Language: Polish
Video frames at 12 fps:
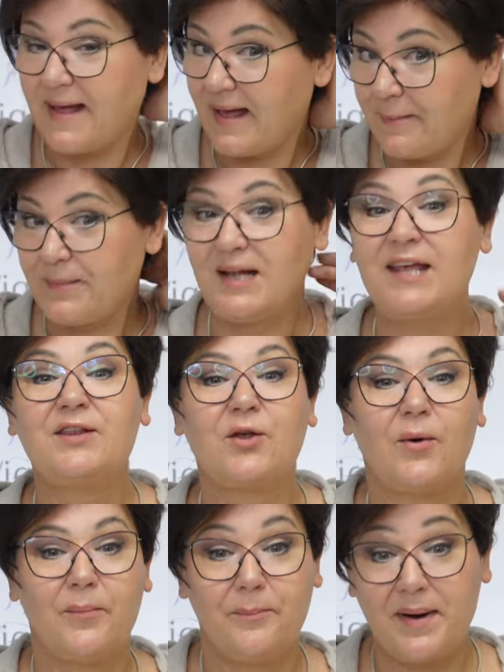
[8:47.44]
Emily
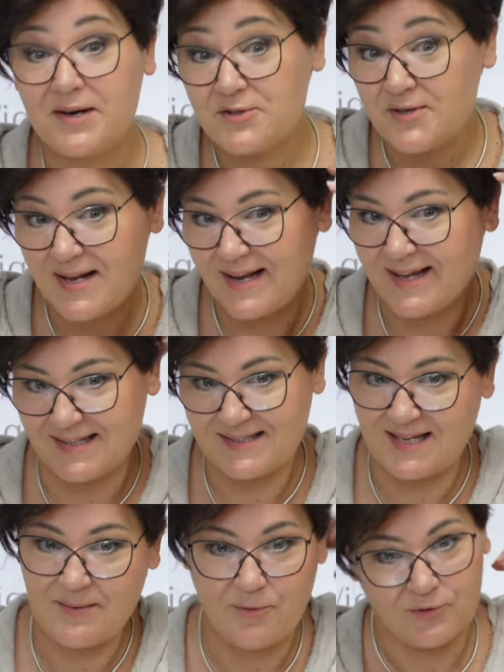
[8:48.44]
to bardzo
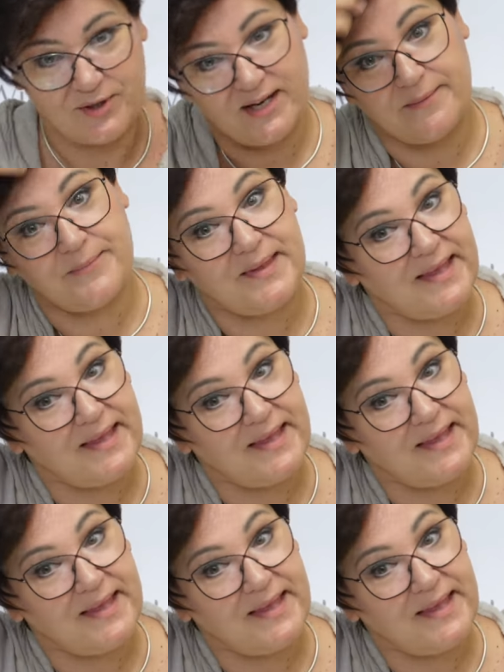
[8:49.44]
elegancki model.